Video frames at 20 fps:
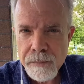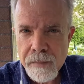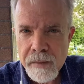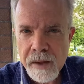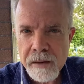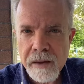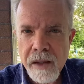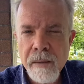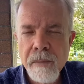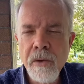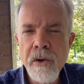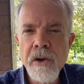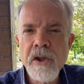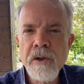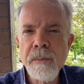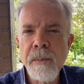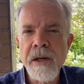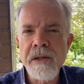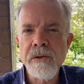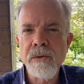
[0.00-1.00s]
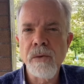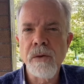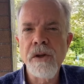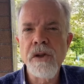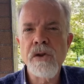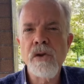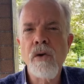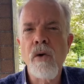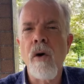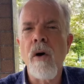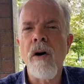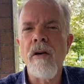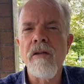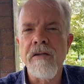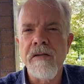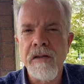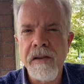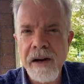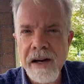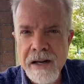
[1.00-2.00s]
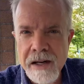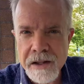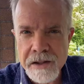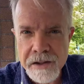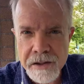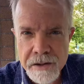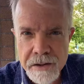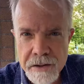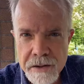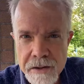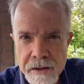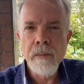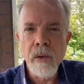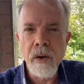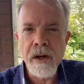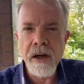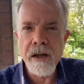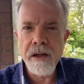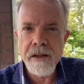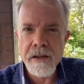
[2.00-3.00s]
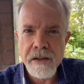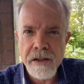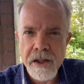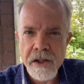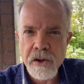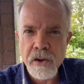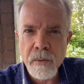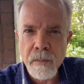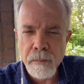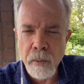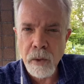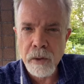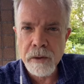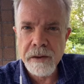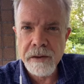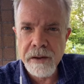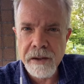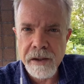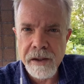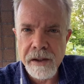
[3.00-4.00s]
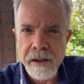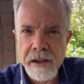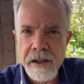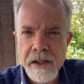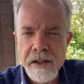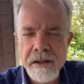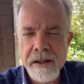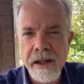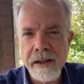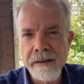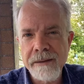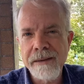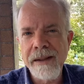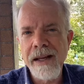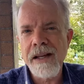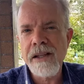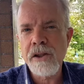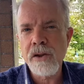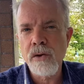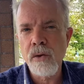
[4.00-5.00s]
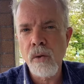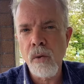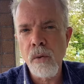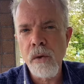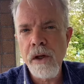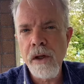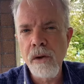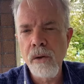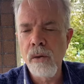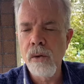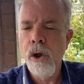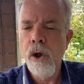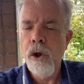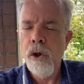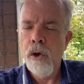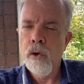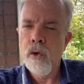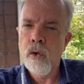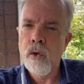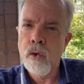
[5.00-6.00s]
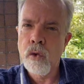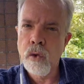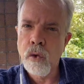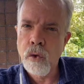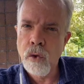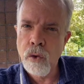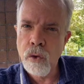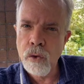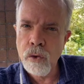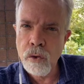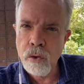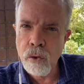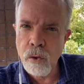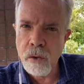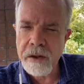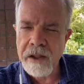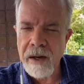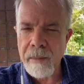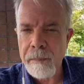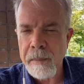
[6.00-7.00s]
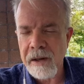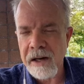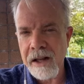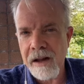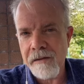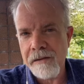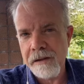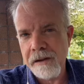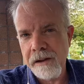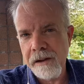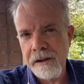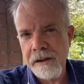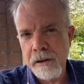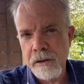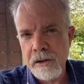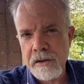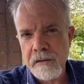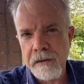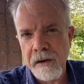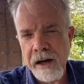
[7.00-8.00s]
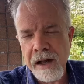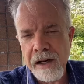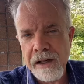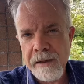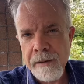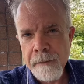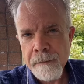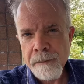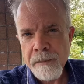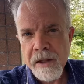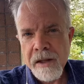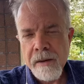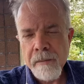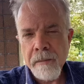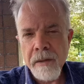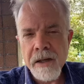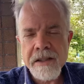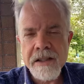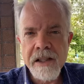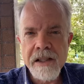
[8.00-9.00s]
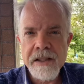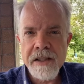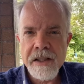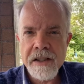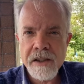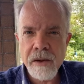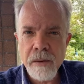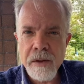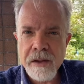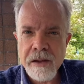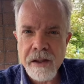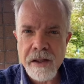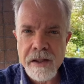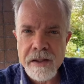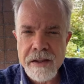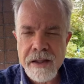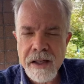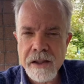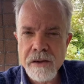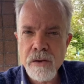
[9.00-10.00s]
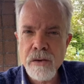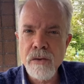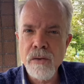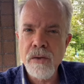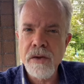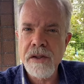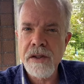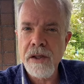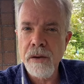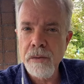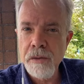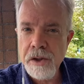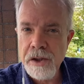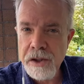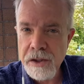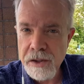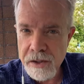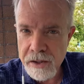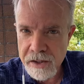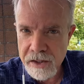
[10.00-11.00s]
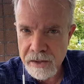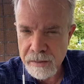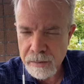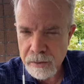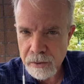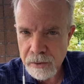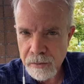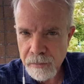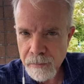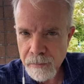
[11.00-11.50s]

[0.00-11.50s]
tem muitos pastores covardes, porque existe um poder que está destruindo tudo que a palavra de Deus fala, mas eles estão interessados no seu dízimo,